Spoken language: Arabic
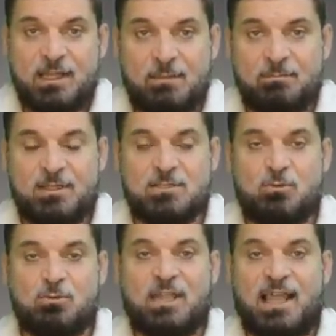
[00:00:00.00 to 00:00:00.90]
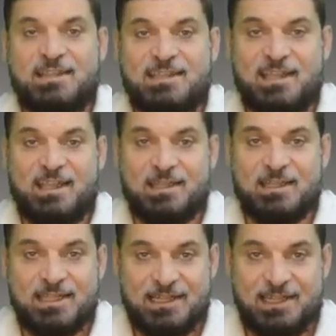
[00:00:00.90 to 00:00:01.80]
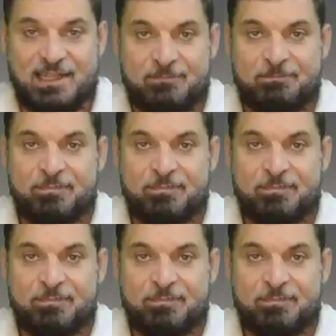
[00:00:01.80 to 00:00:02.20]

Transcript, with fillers: لم تسقط حتى الان ليه